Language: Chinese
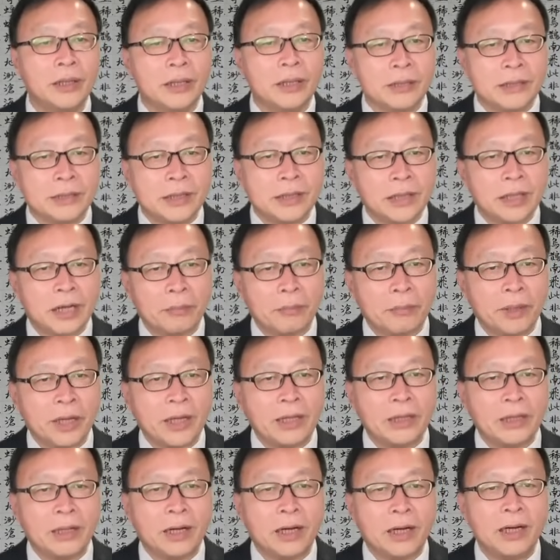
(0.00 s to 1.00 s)
这个
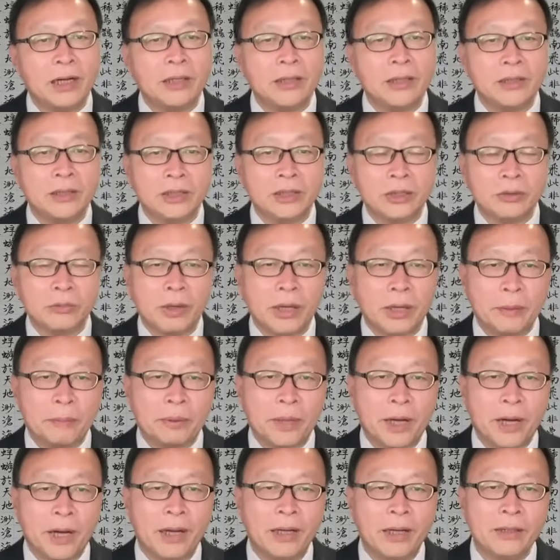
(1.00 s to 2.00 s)
名额是为
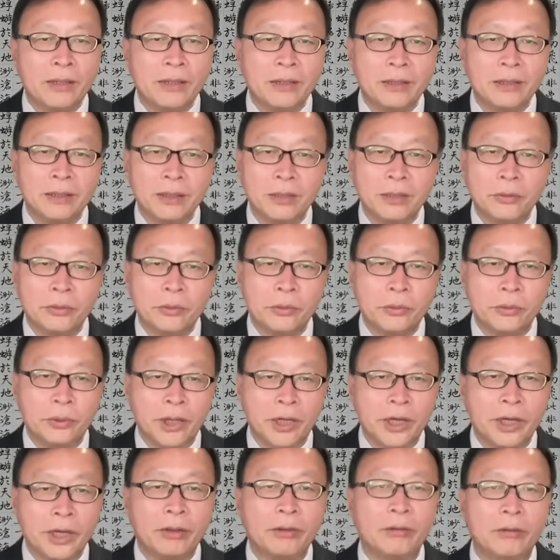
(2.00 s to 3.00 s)
彭预
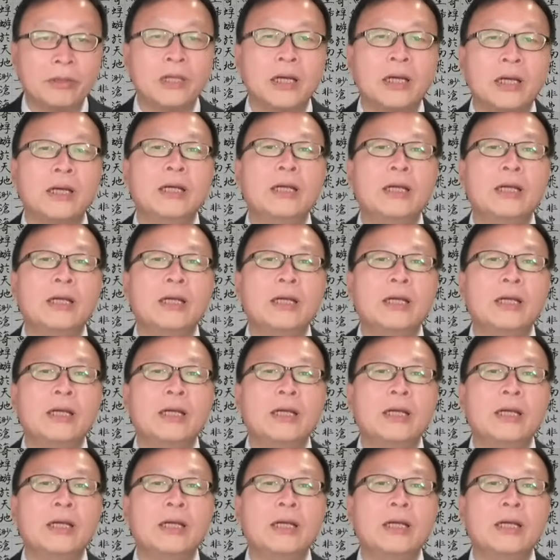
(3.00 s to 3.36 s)
留的。